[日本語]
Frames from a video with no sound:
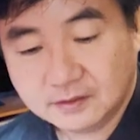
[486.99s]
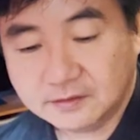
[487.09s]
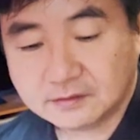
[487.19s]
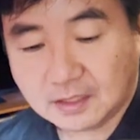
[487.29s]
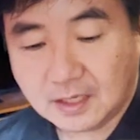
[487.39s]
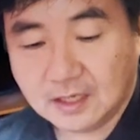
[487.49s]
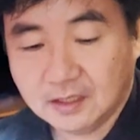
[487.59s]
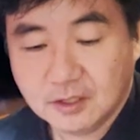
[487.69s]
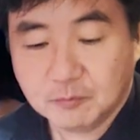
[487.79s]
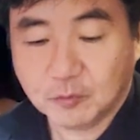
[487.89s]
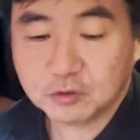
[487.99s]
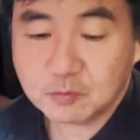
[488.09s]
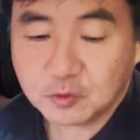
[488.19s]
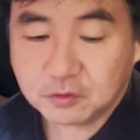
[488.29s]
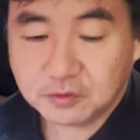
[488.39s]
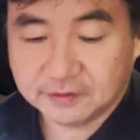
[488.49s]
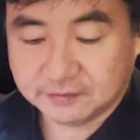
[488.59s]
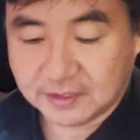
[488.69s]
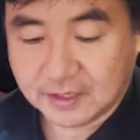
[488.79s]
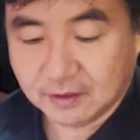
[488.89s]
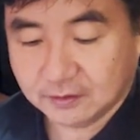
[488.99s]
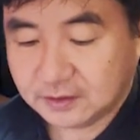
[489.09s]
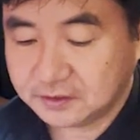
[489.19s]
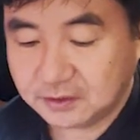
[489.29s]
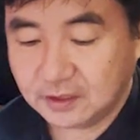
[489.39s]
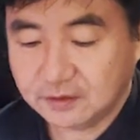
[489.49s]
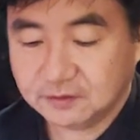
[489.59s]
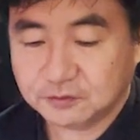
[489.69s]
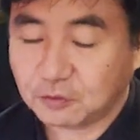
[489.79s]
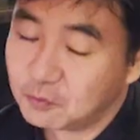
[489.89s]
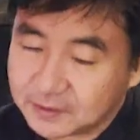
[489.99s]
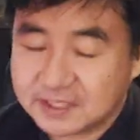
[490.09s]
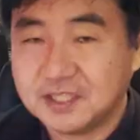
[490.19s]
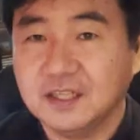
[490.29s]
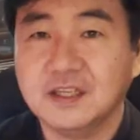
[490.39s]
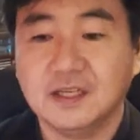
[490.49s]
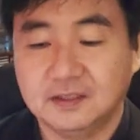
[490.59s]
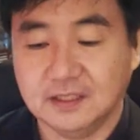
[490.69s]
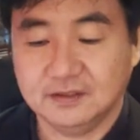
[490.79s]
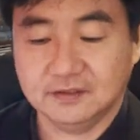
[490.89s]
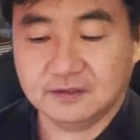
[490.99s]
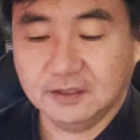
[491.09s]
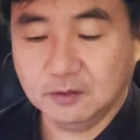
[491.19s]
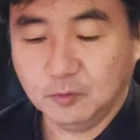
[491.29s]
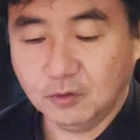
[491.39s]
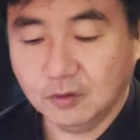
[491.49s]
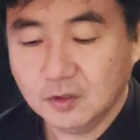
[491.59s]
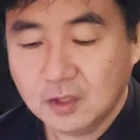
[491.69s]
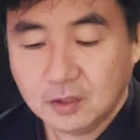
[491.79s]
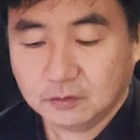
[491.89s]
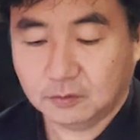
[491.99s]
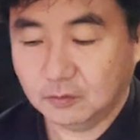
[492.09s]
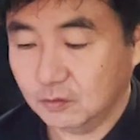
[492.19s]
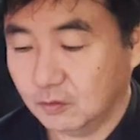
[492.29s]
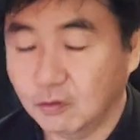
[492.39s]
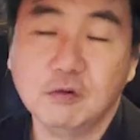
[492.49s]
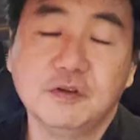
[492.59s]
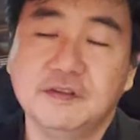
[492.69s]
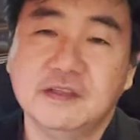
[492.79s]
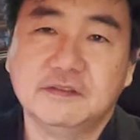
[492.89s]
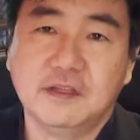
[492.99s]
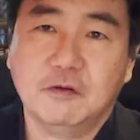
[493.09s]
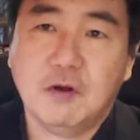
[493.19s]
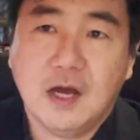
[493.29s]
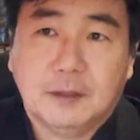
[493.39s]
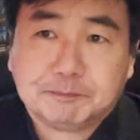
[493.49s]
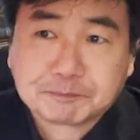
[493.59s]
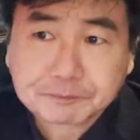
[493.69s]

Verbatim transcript: ですからもともとですね私そこまで知らなかったんですけれどもその大栗先生は